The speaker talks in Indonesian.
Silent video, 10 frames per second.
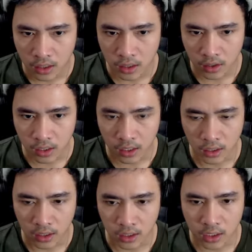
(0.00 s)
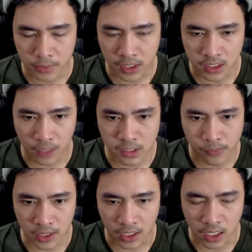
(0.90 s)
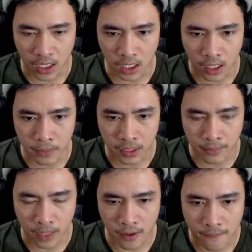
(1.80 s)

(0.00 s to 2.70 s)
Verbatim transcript: Oke, kita harus bekerja lebih cepat ya dari hari yang pertama.